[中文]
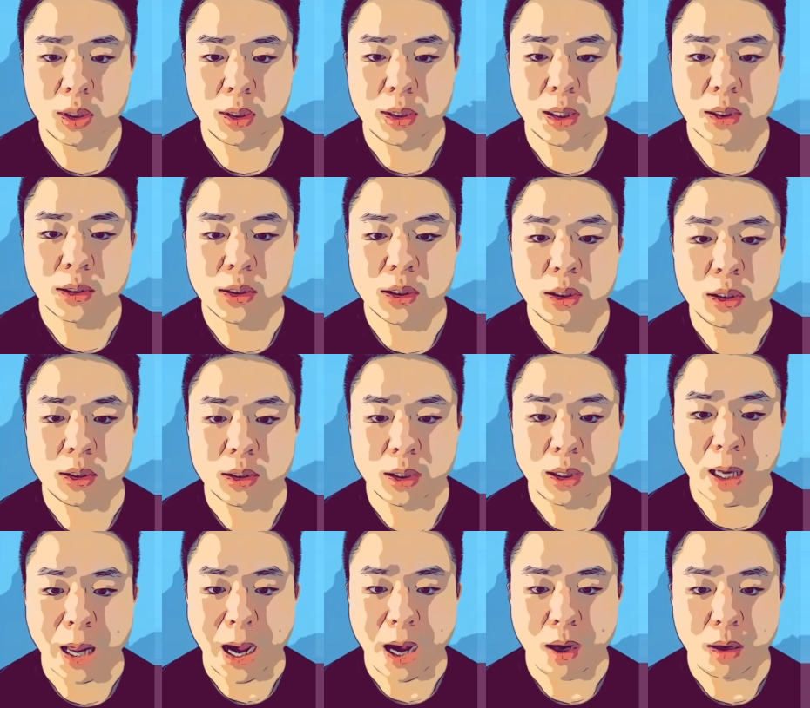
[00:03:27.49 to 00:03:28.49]
那这里的
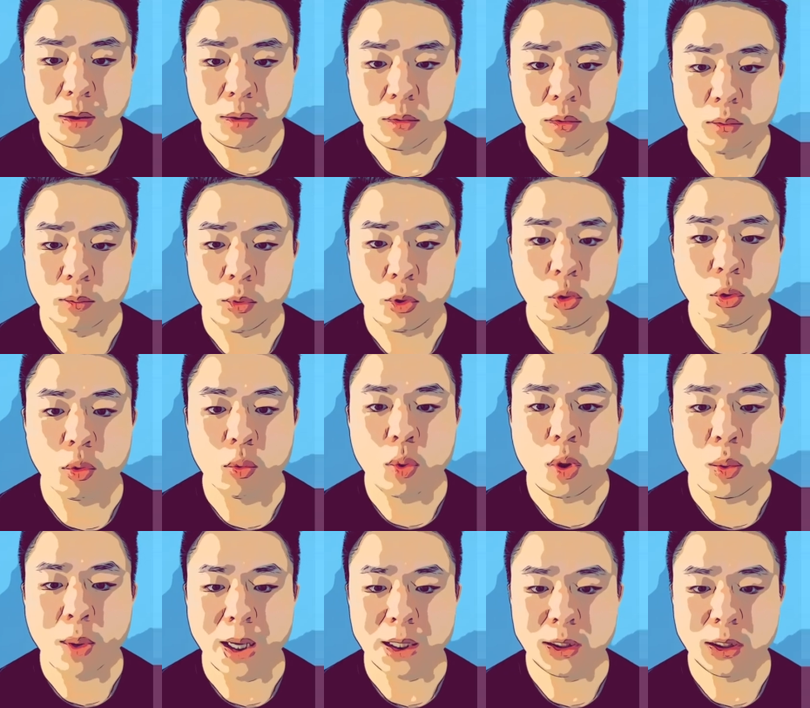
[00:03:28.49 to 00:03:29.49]
拿，我们用未
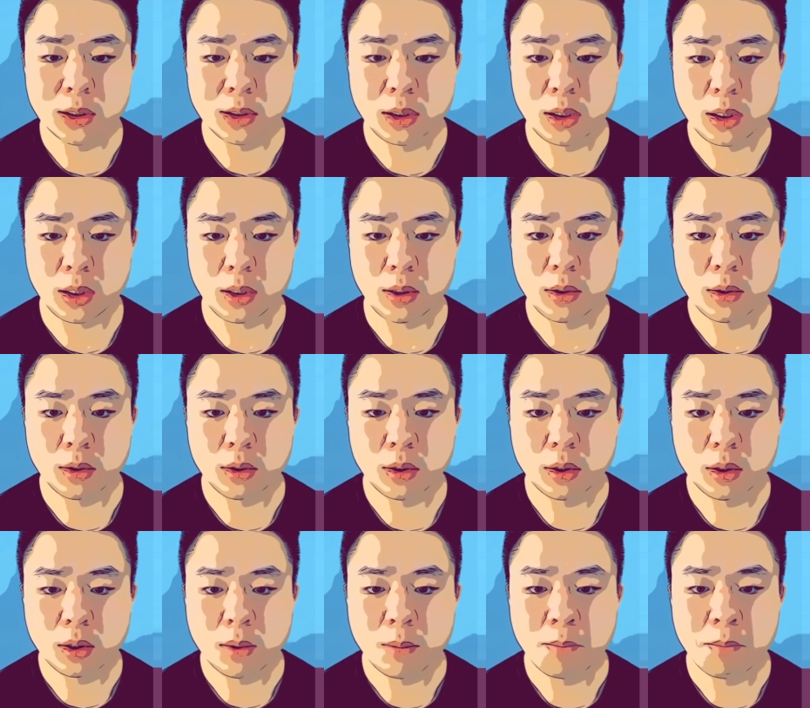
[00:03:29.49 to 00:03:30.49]
完成体
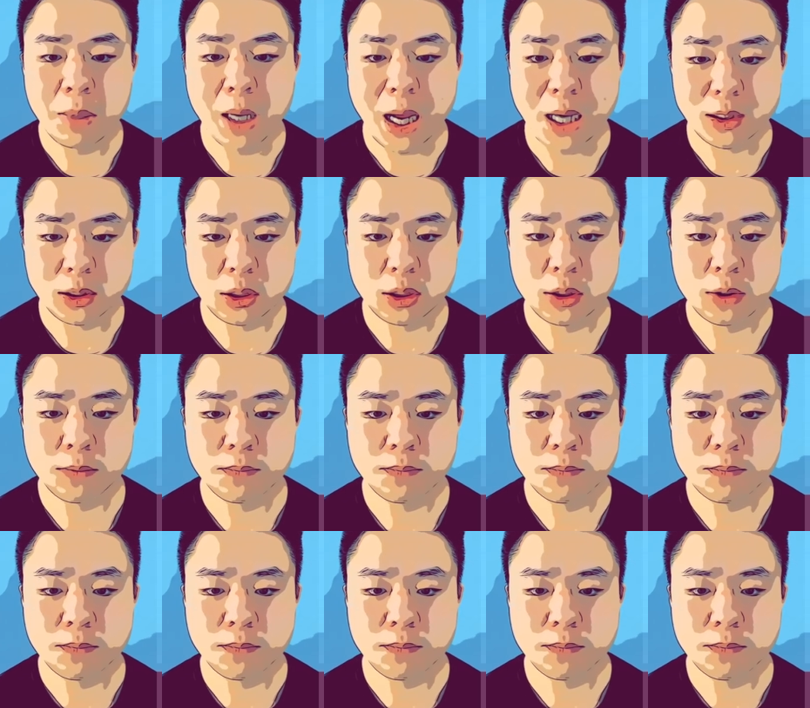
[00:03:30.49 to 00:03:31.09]
b l t c h